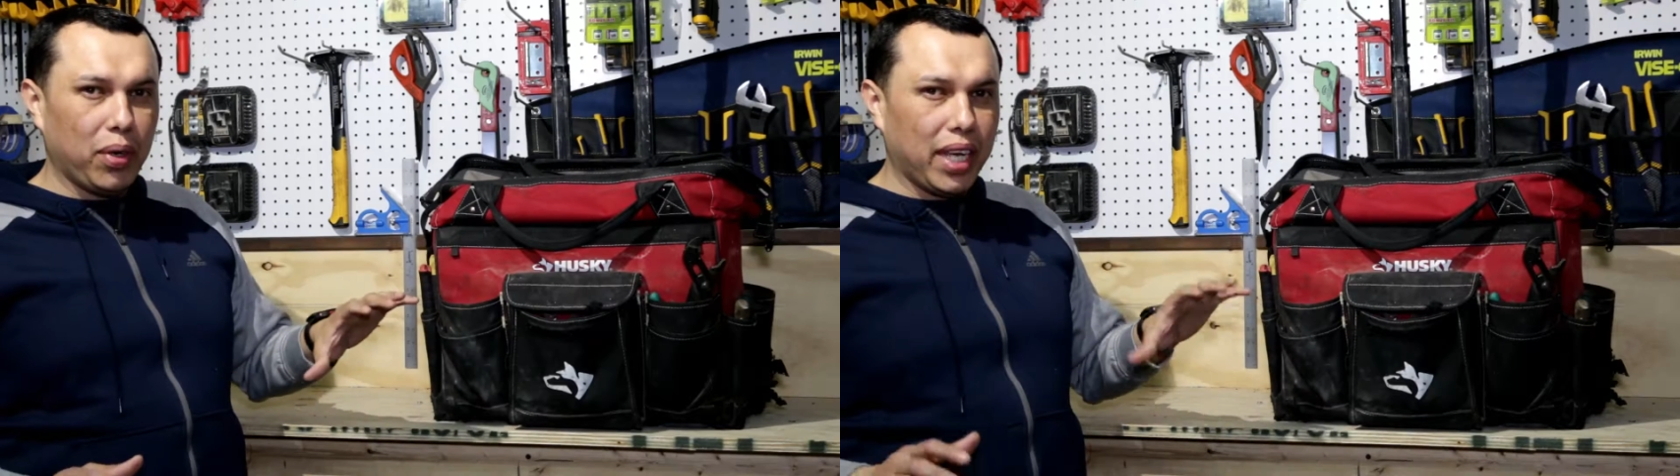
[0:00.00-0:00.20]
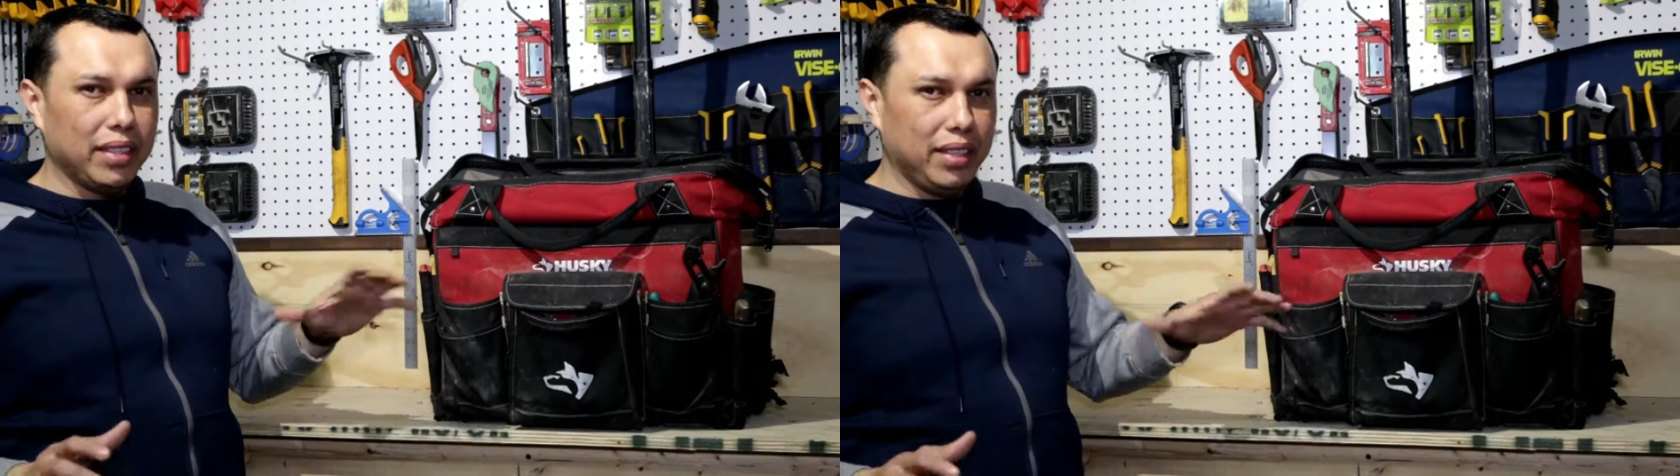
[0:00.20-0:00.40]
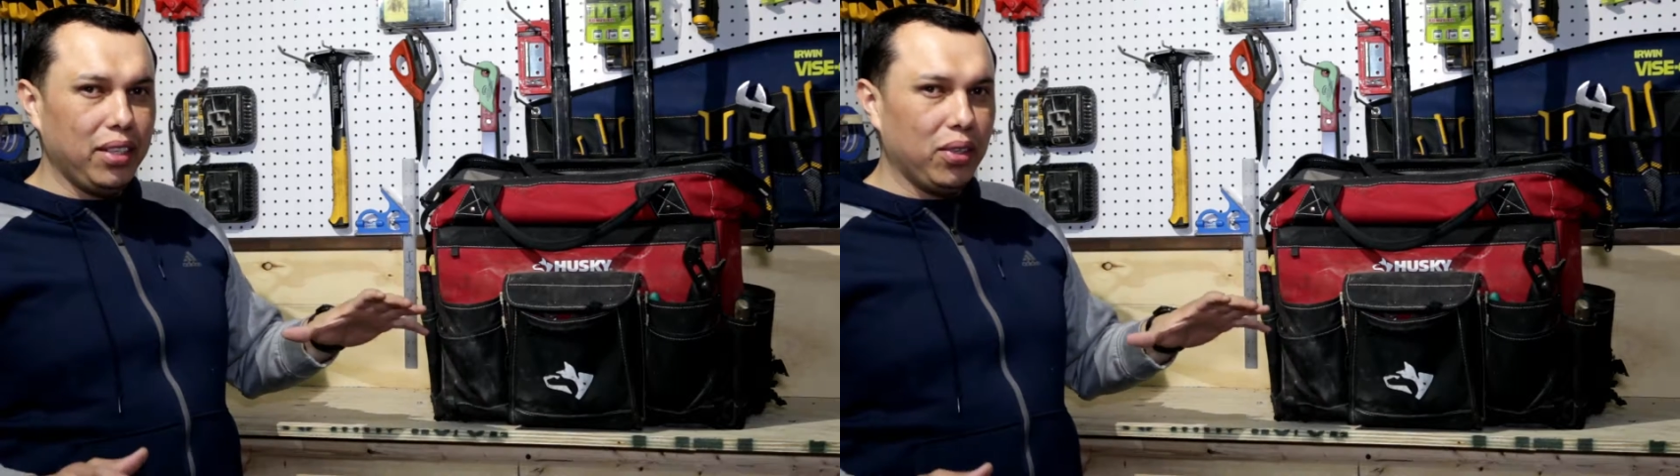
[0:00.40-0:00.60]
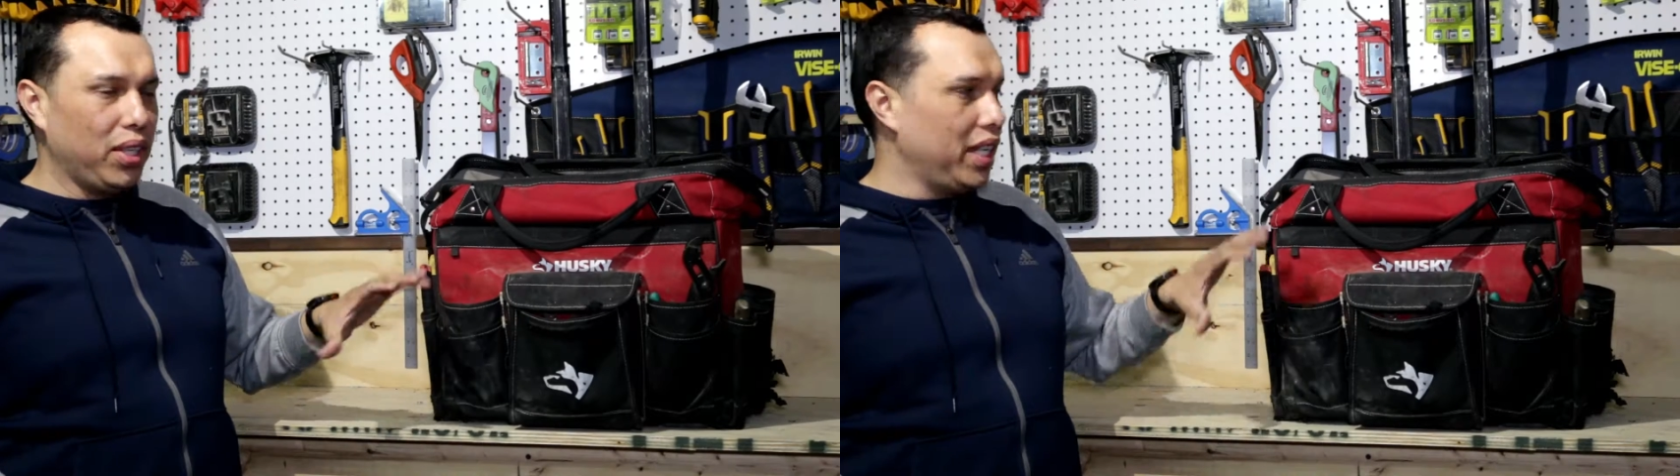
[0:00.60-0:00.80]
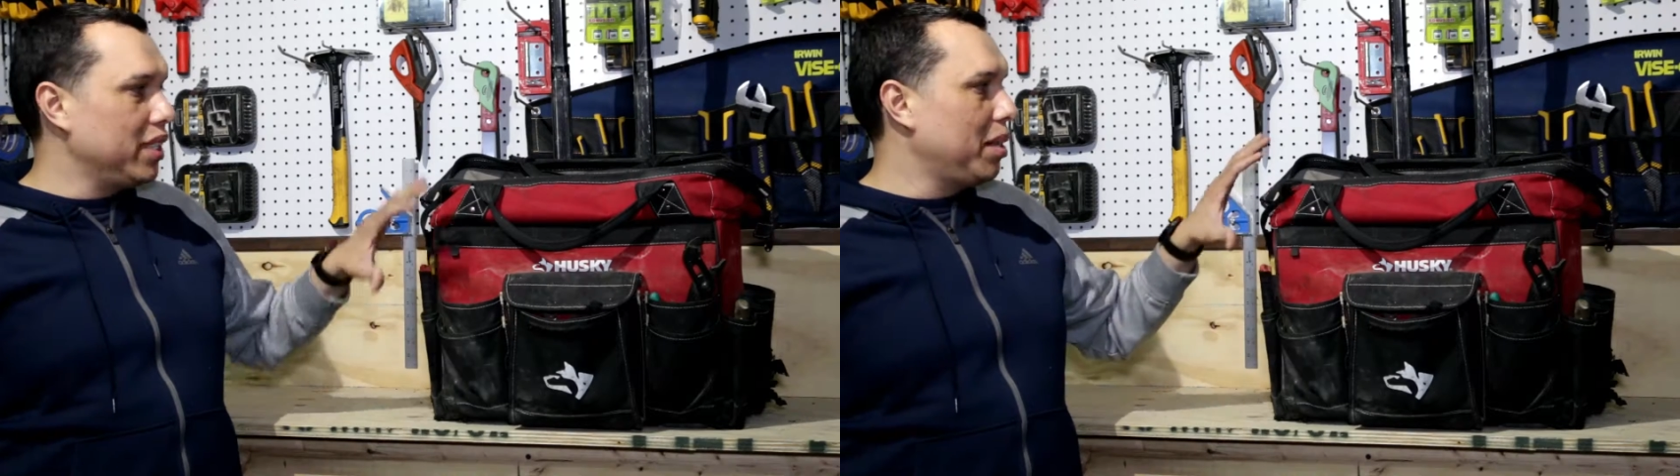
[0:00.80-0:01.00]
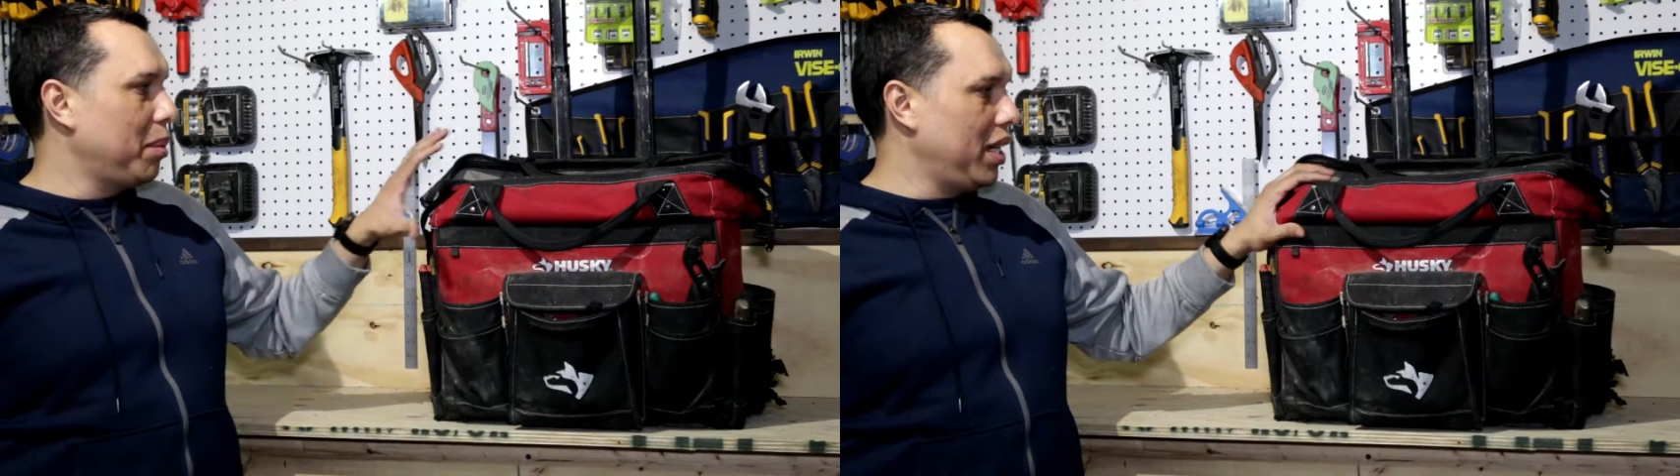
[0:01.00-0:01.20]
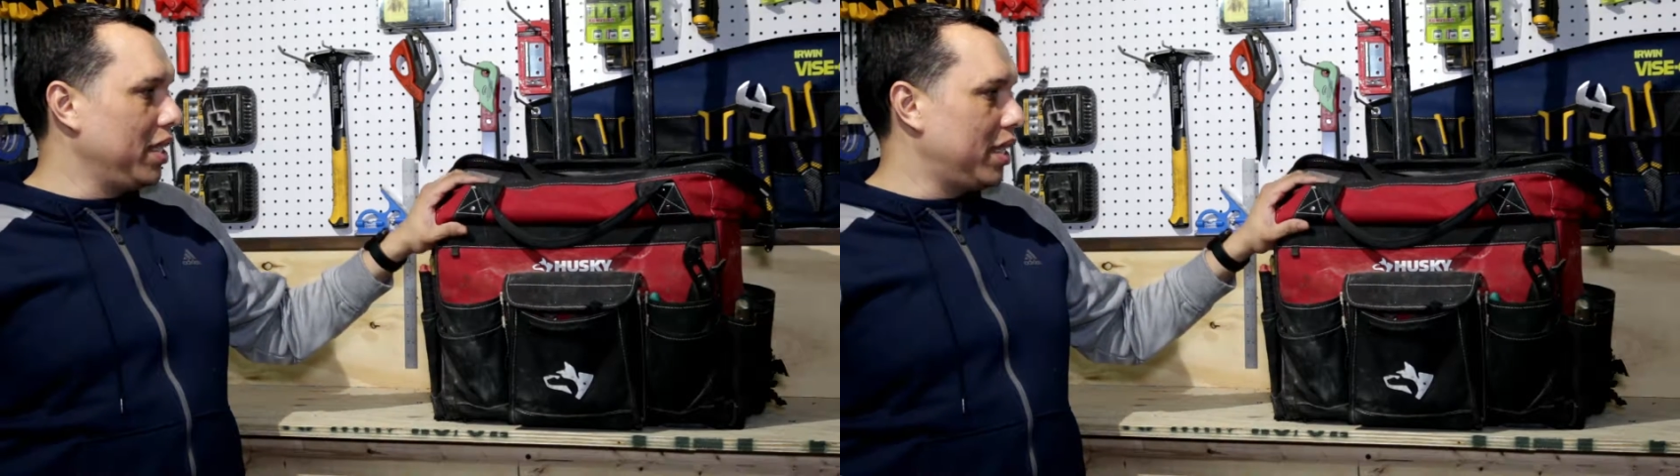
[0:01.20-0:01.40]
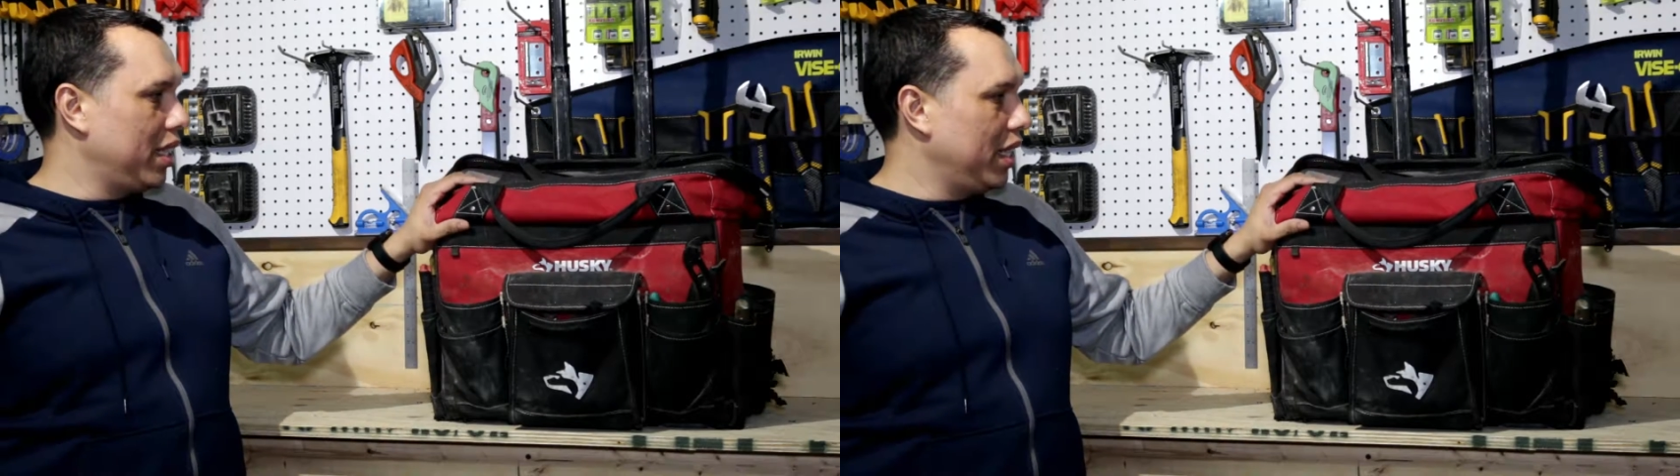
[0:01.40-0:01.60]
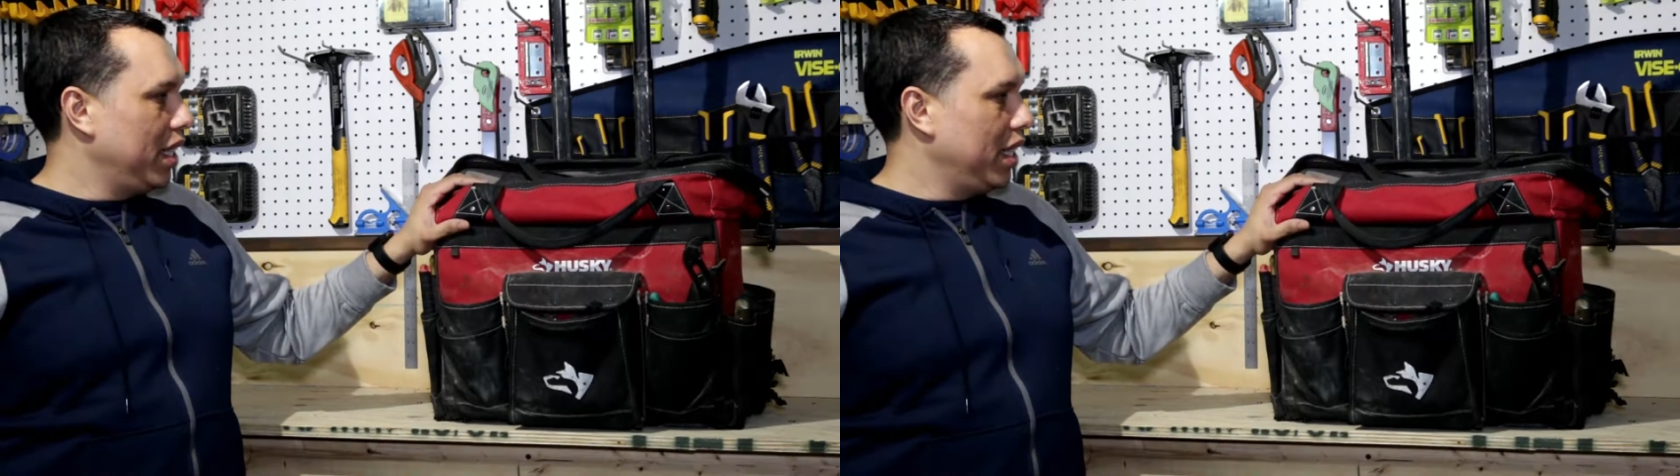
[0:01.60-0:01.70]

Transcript: qué ha sido de esta maleta